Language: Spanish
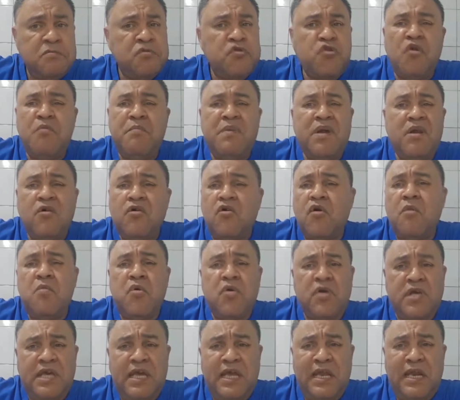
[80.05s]
Tómelo
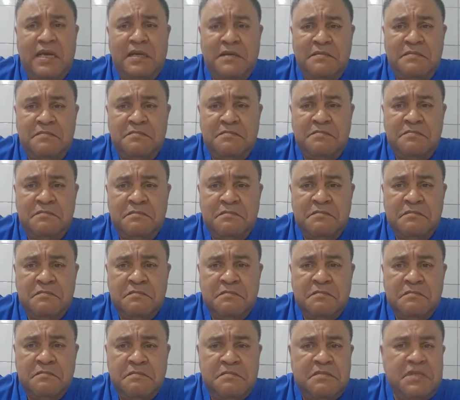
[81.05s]
como quiera,
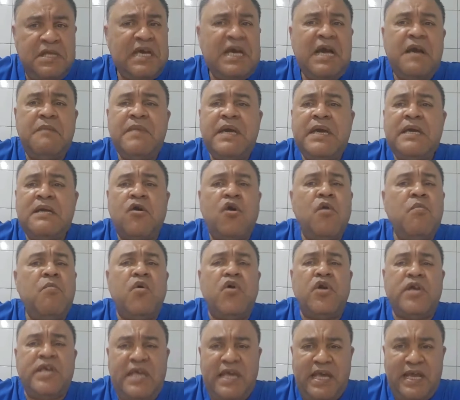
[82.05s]
dígame
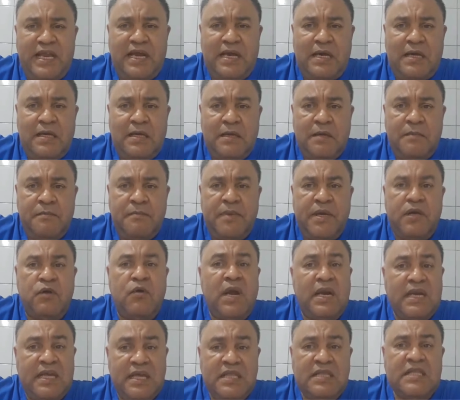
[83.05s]
como quiera,
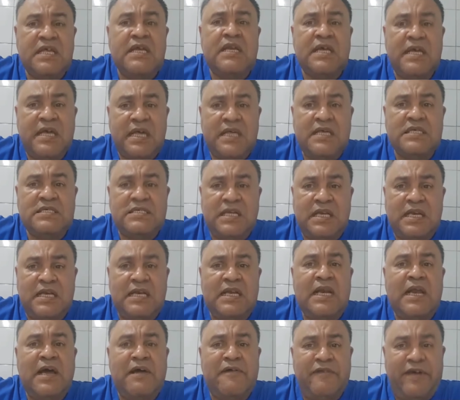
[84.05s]
pero alguien tiene que
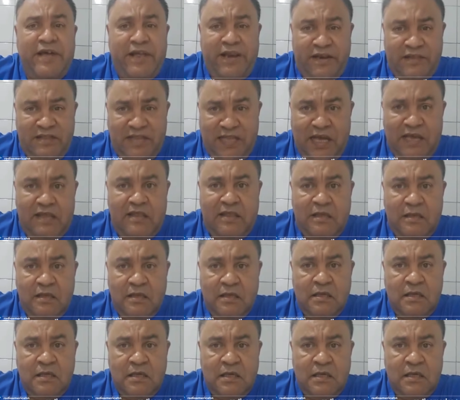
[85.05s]
decirle la verdad.